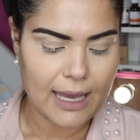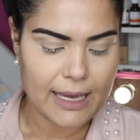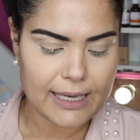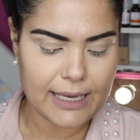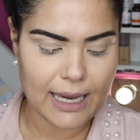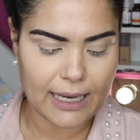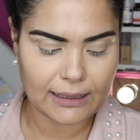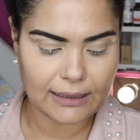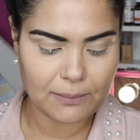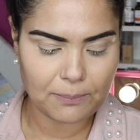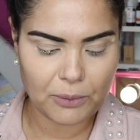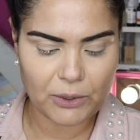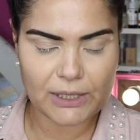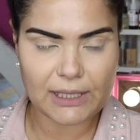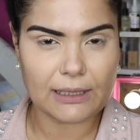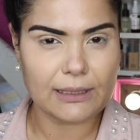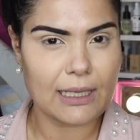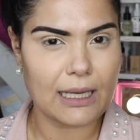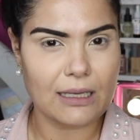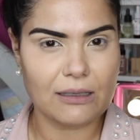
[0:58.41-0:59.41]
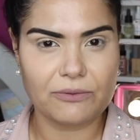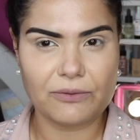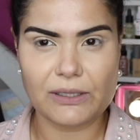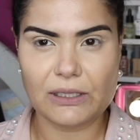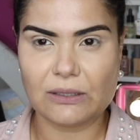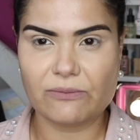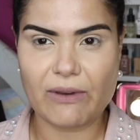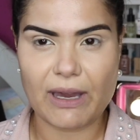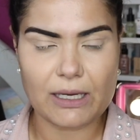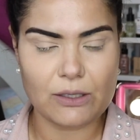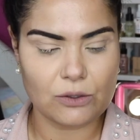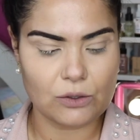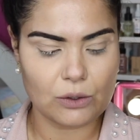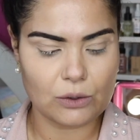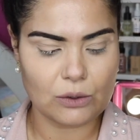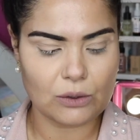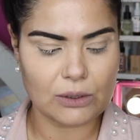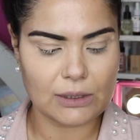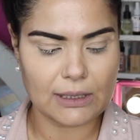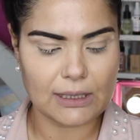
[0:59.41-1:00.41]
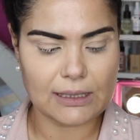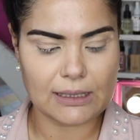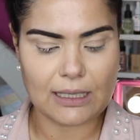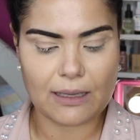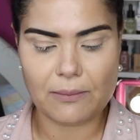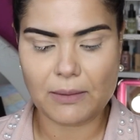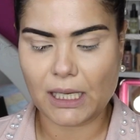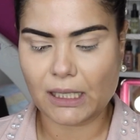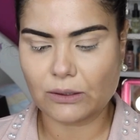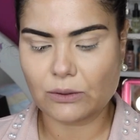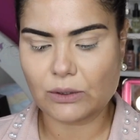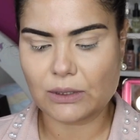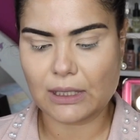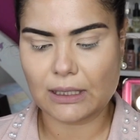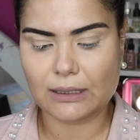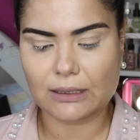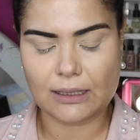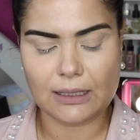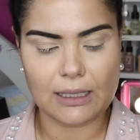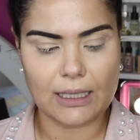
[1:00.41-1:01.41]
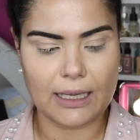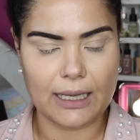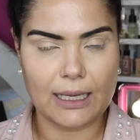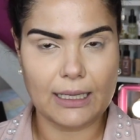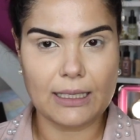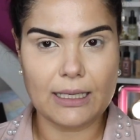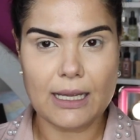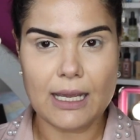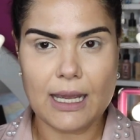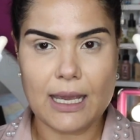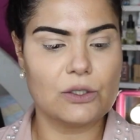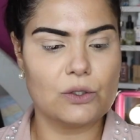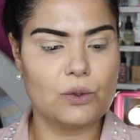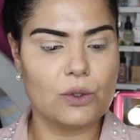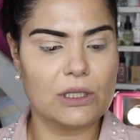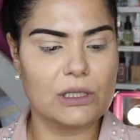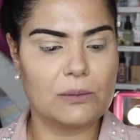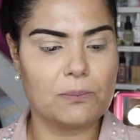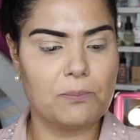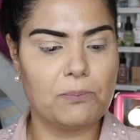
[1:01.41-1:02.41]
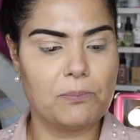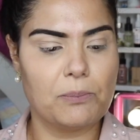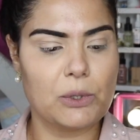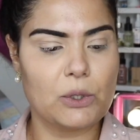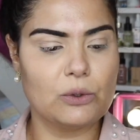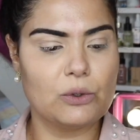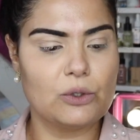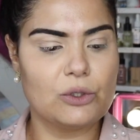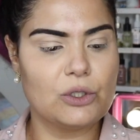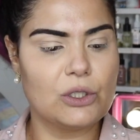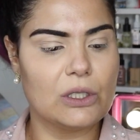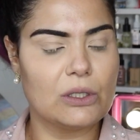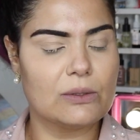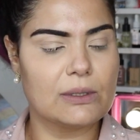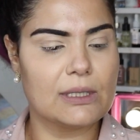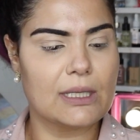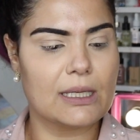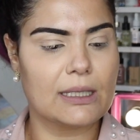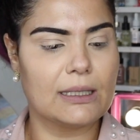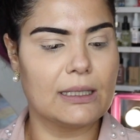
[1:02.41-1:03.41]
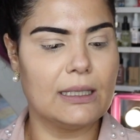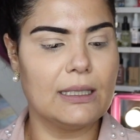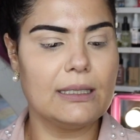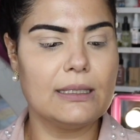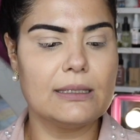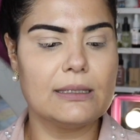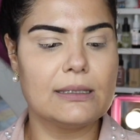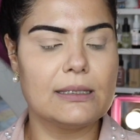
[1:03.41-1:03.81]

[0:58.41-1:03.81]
E aí depois a Dala fez vários outros lançamentos, entre ele, esses dois produtinhos aqui, que